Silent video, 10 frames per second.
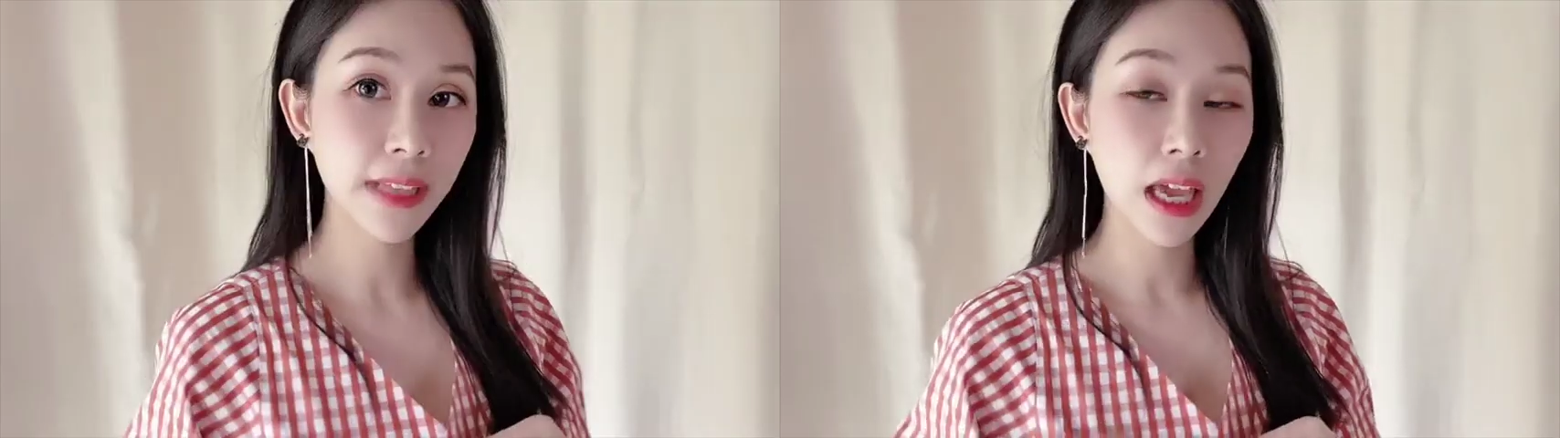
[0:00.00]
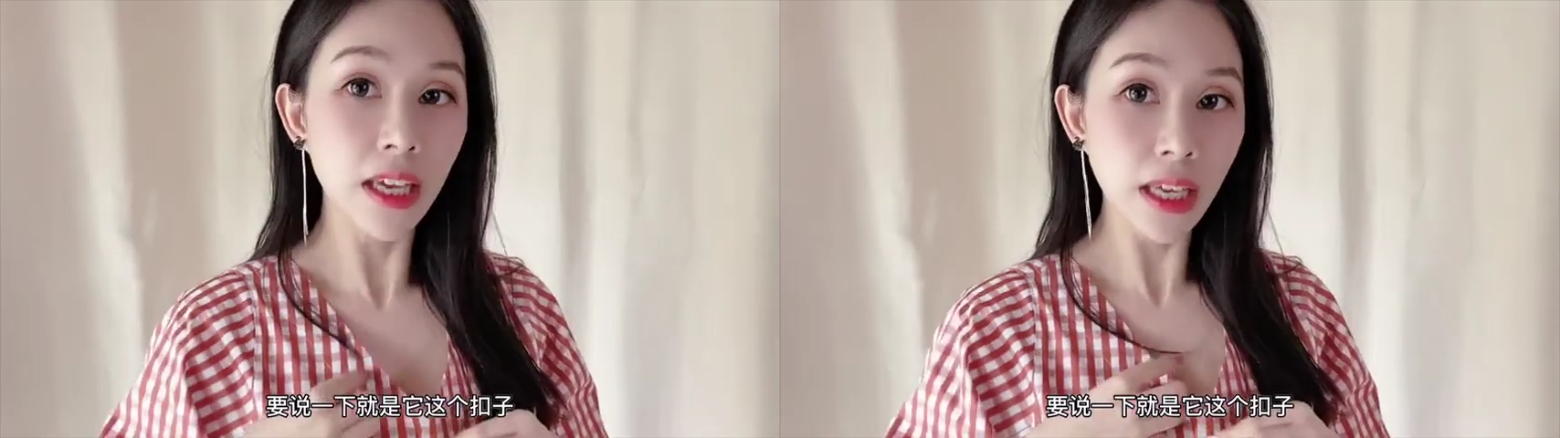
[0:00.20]

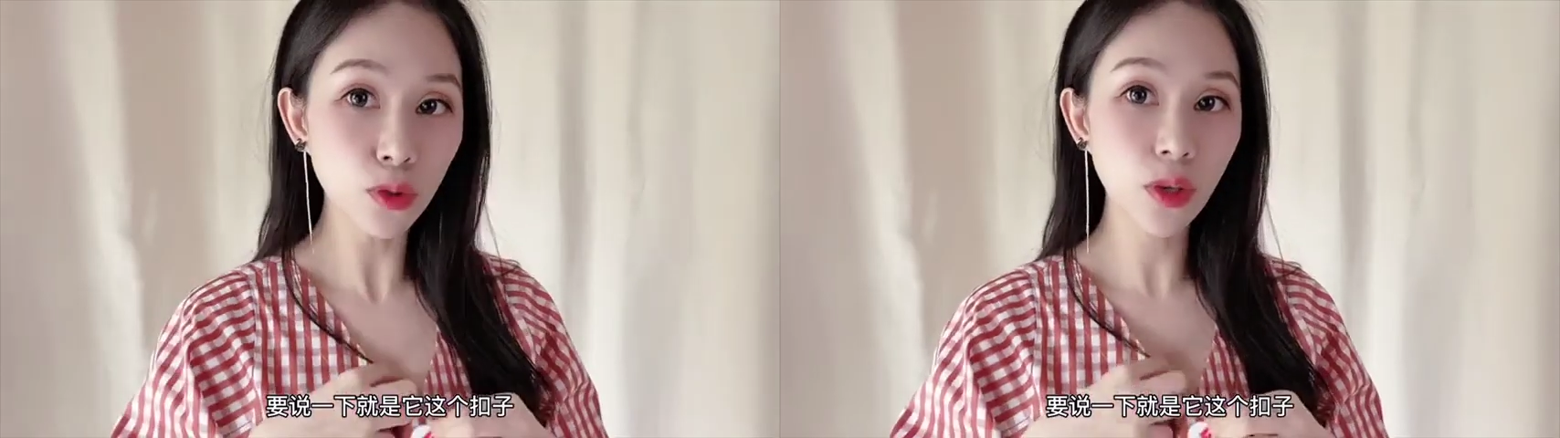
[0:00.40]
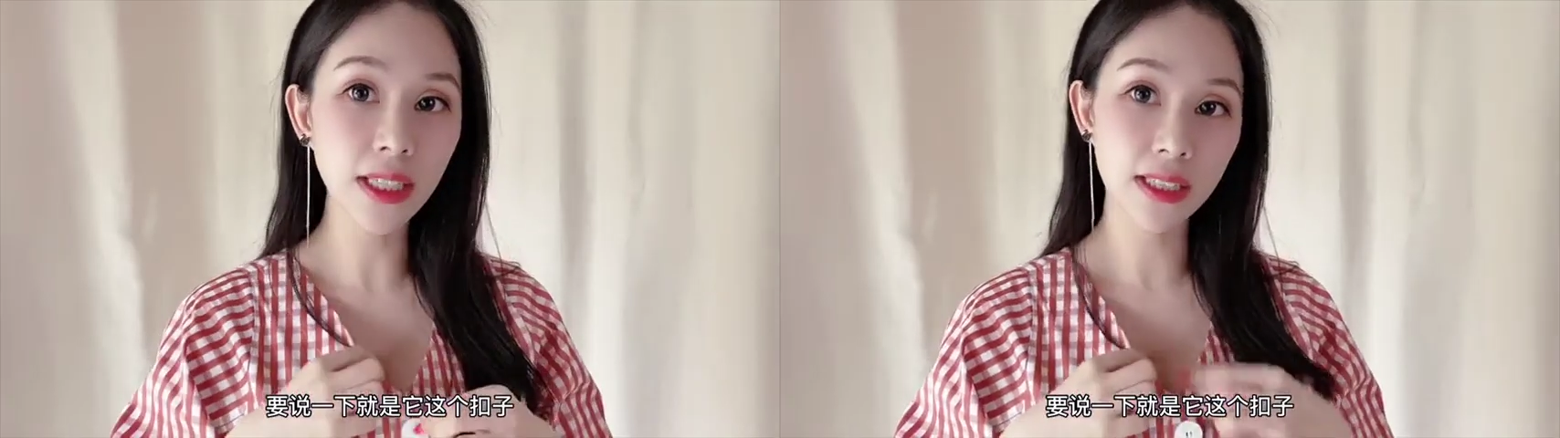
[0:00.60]
要
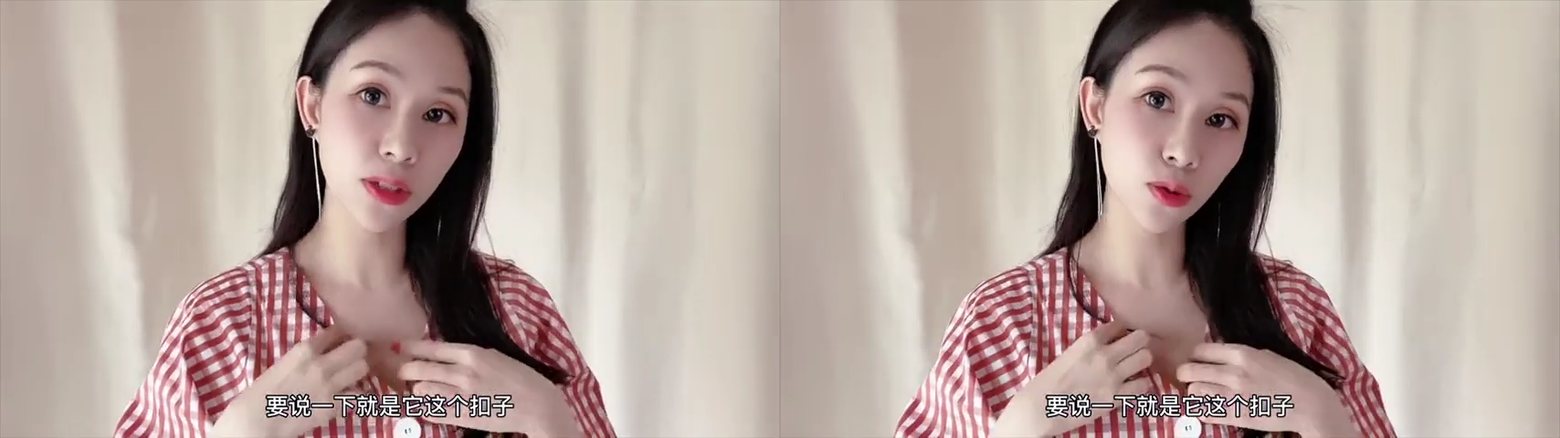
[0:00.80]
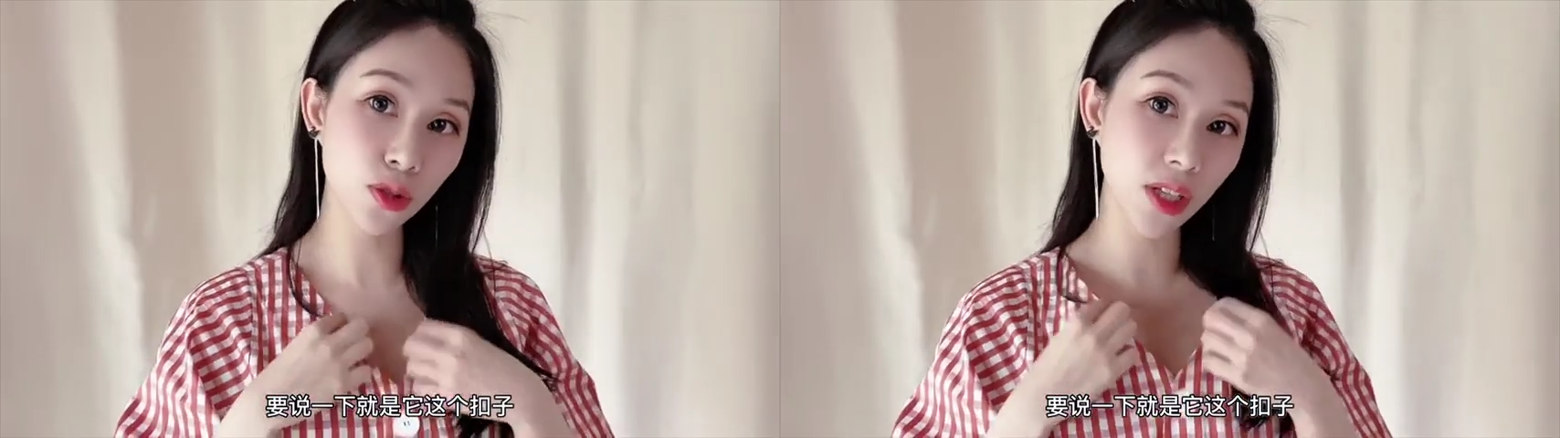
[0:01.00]
说一下，
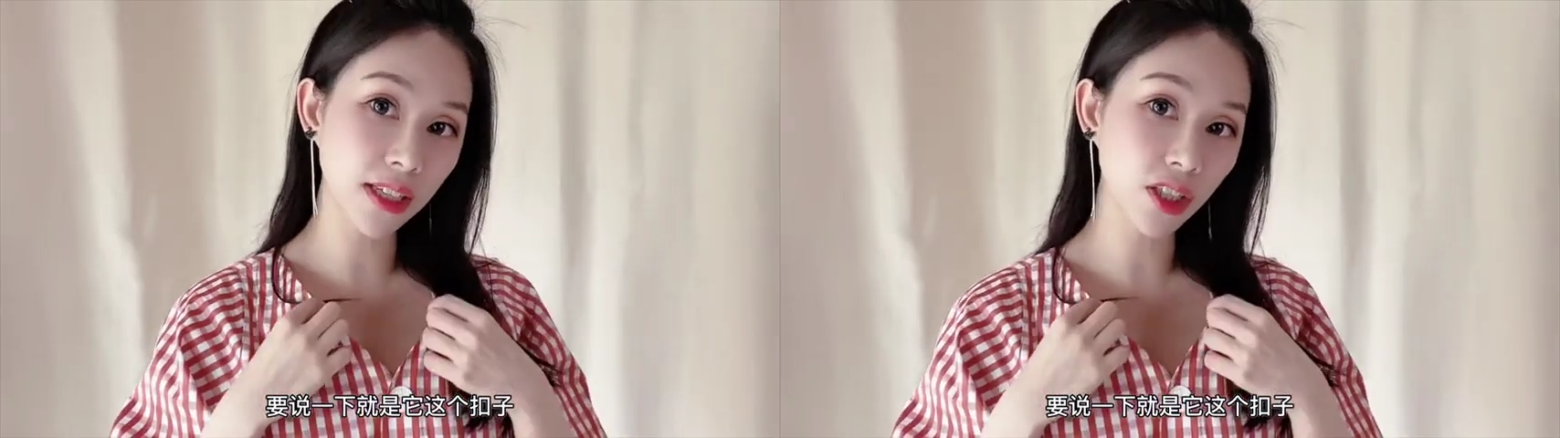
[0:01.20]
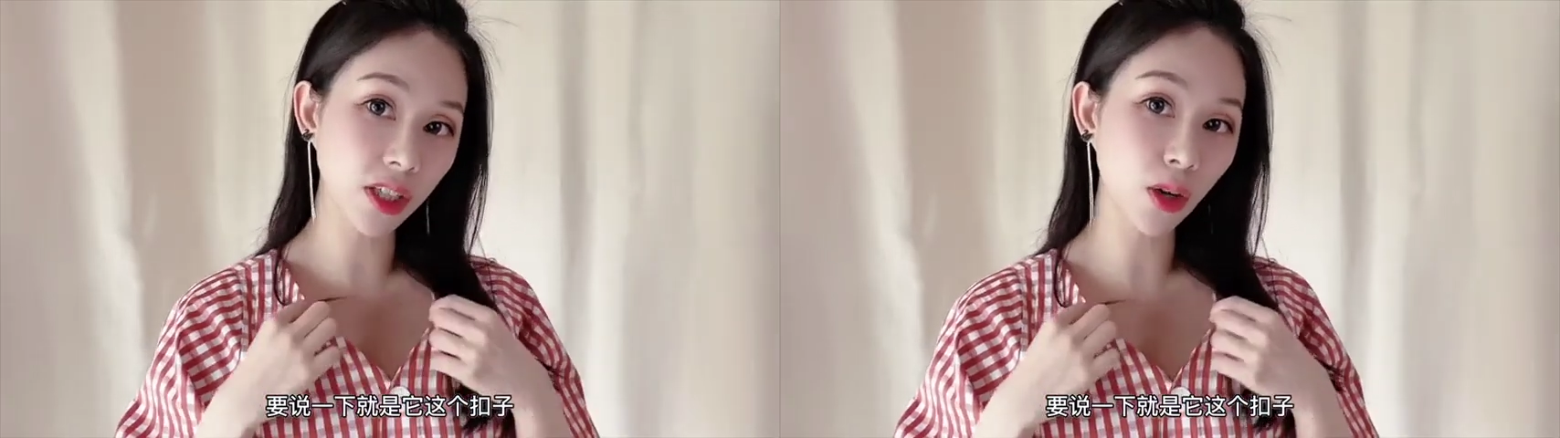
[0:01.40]
就是它
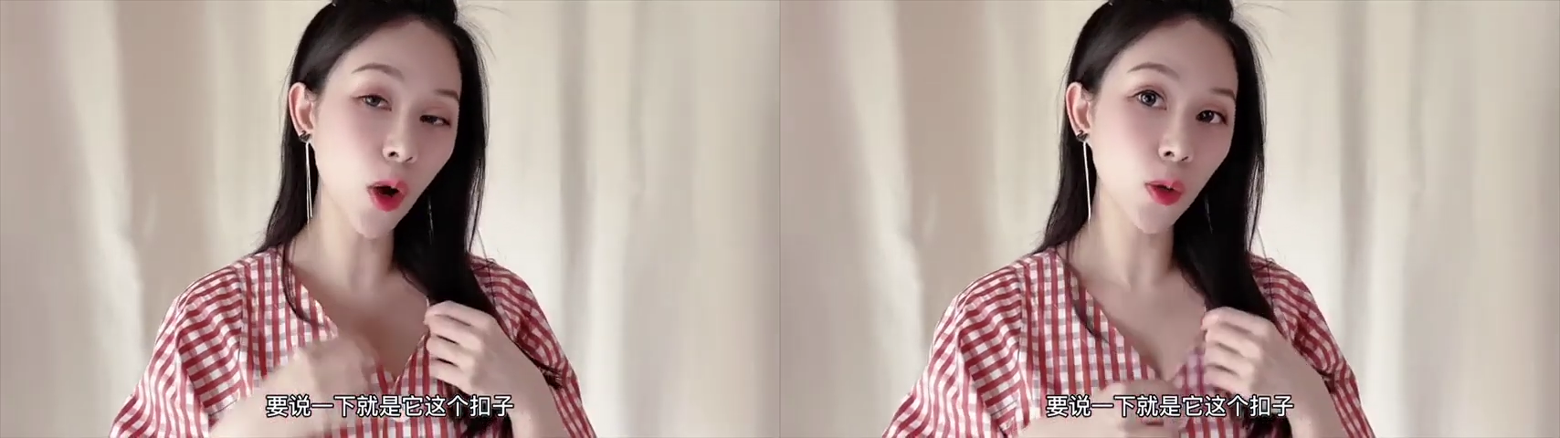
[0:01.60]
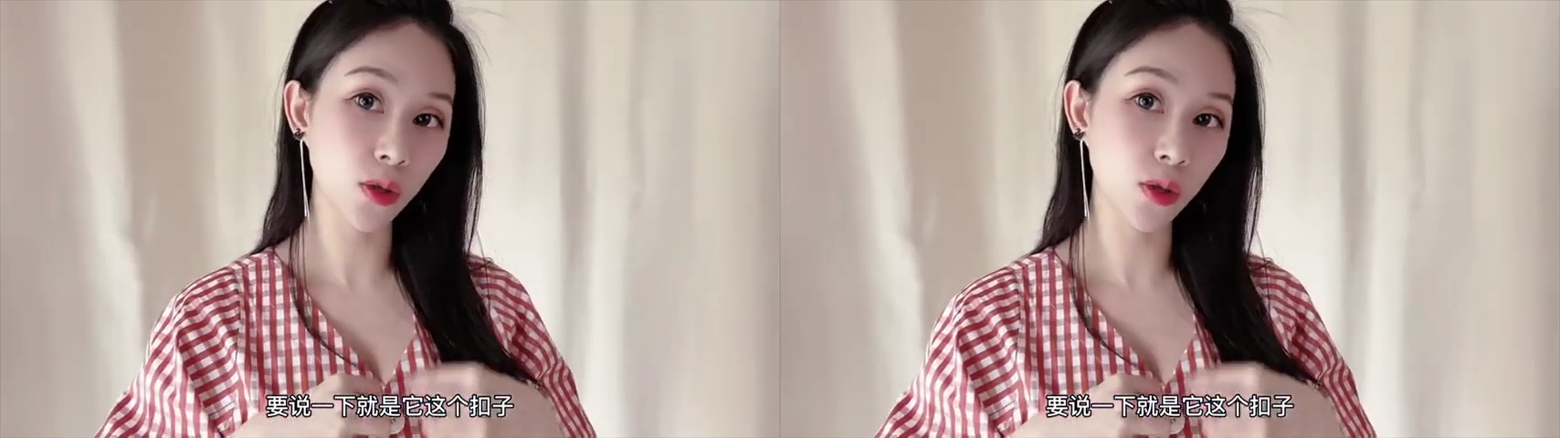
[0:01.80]
这个扣